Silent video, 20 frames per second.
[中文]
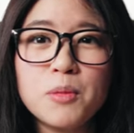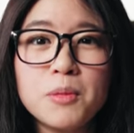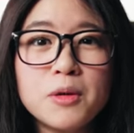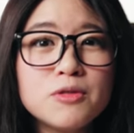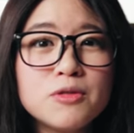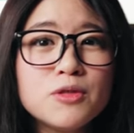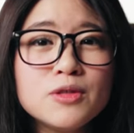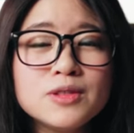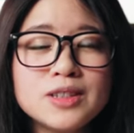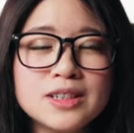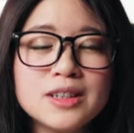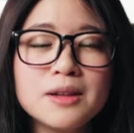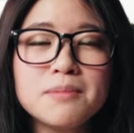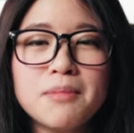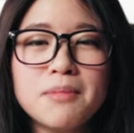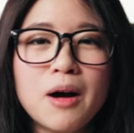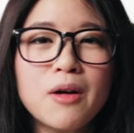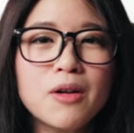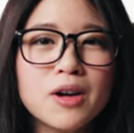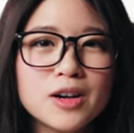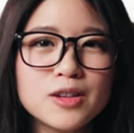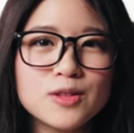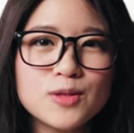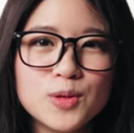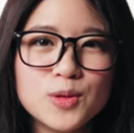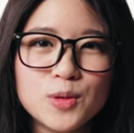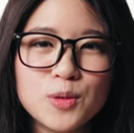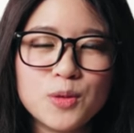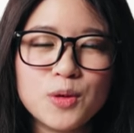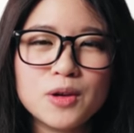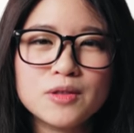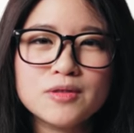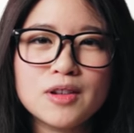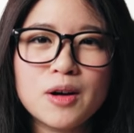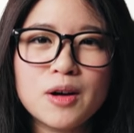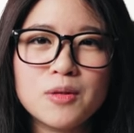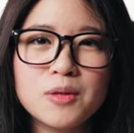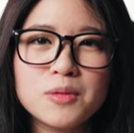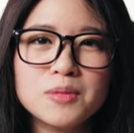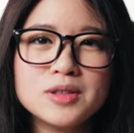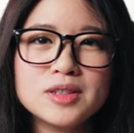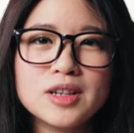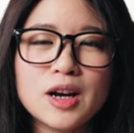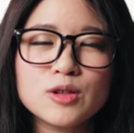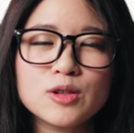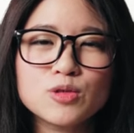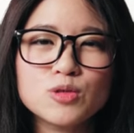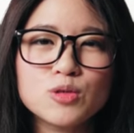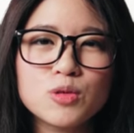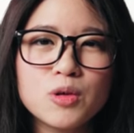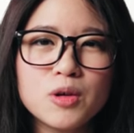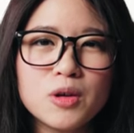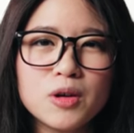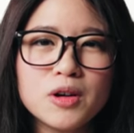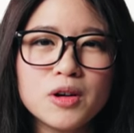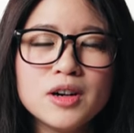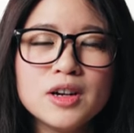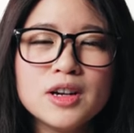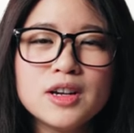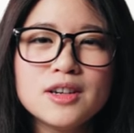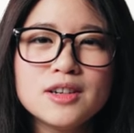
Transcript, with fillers: 我们附近的猫很多，那我们想说，